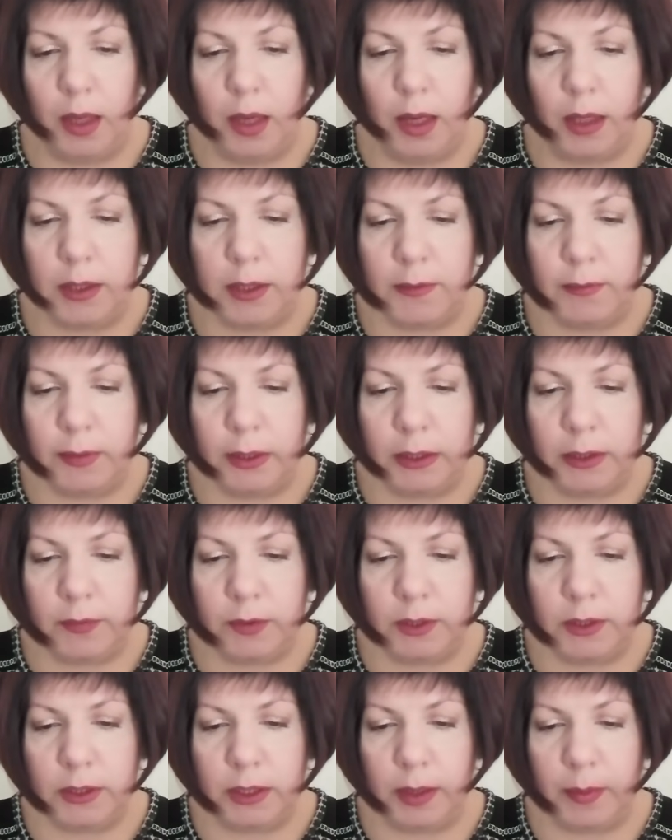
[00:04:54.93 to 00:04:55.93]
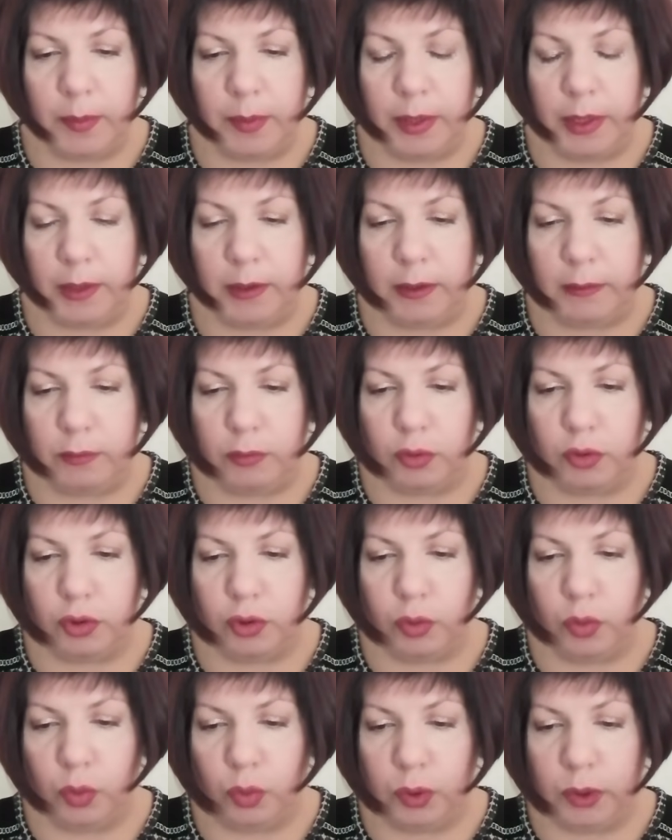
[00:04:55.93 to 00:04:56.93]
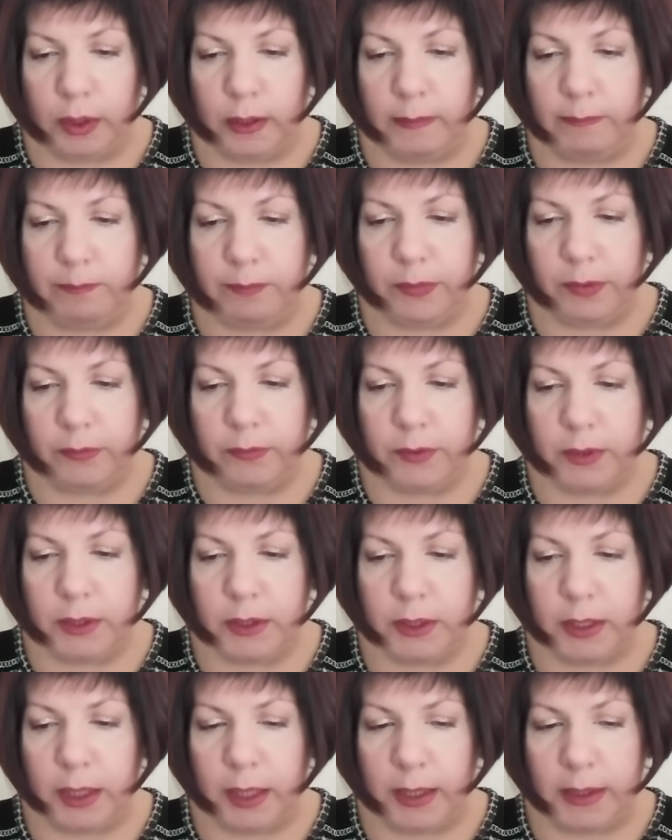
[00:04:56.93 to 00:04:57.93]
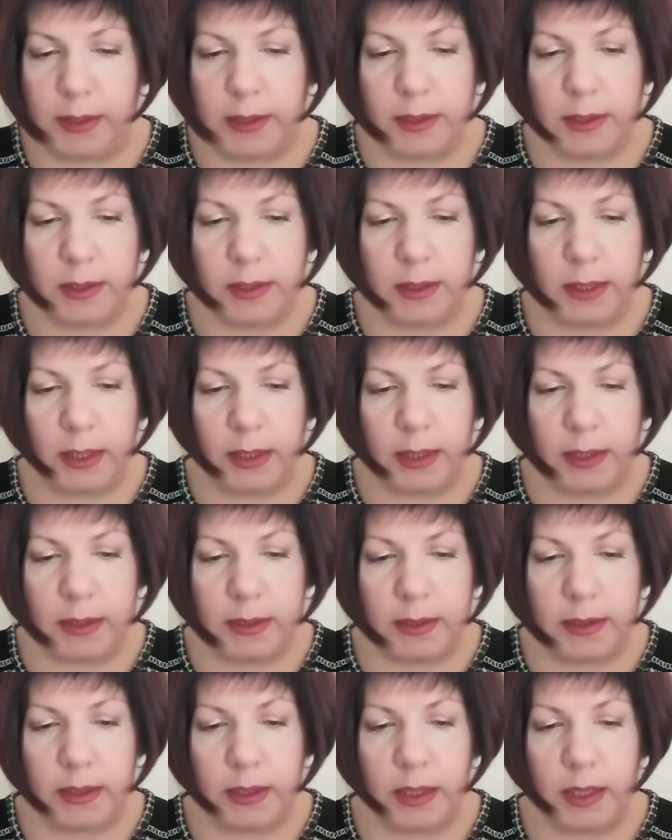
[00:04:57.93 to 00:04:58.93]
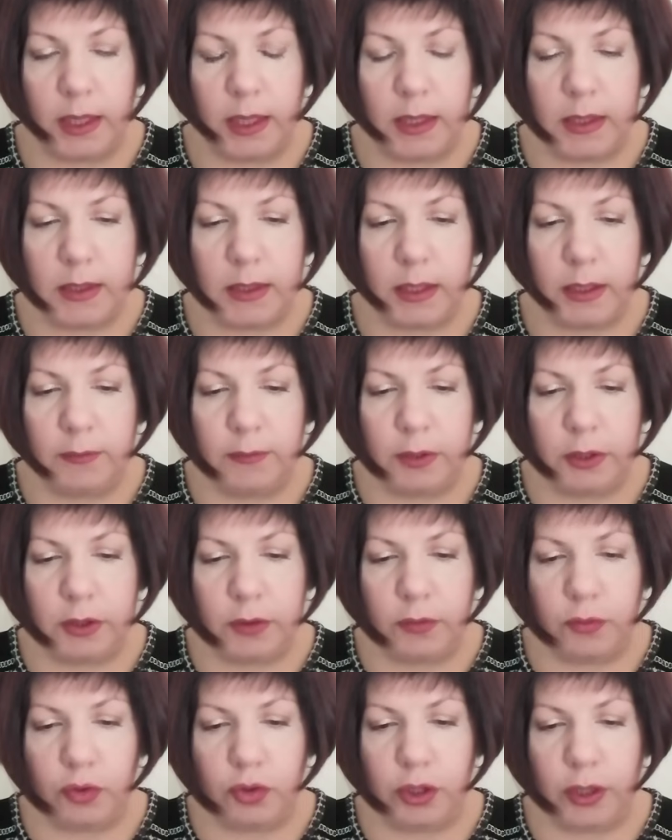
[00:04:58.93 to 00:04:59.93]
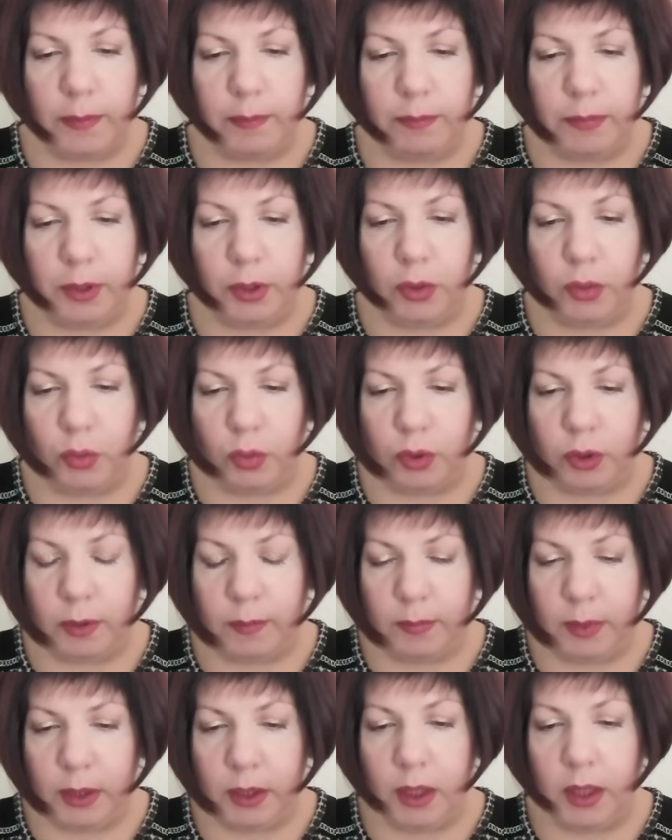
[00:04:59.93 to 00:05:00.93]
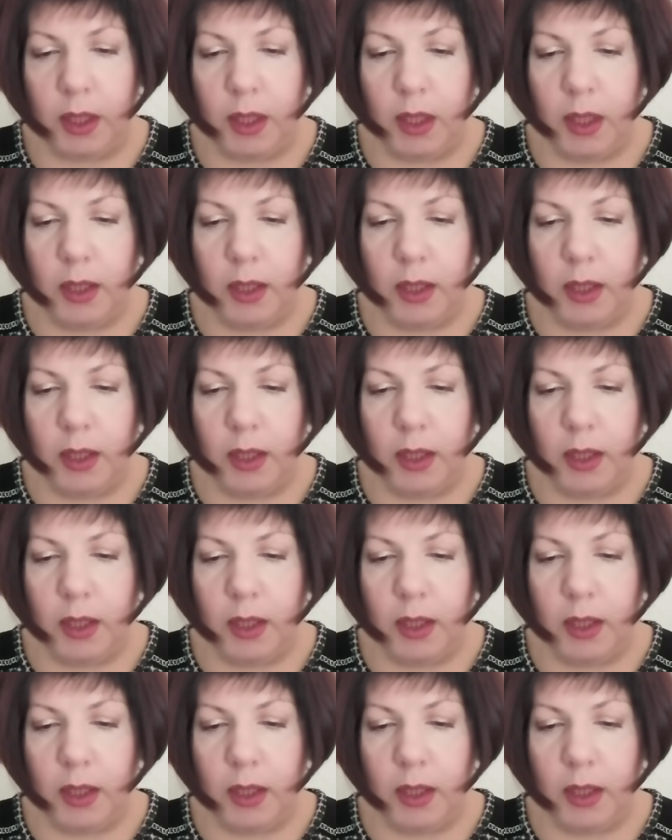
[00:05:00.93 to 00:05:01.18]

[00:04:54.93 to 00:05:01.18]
а 9 декабря того же года в Ватикане состоялся соответствующий обмен нотами,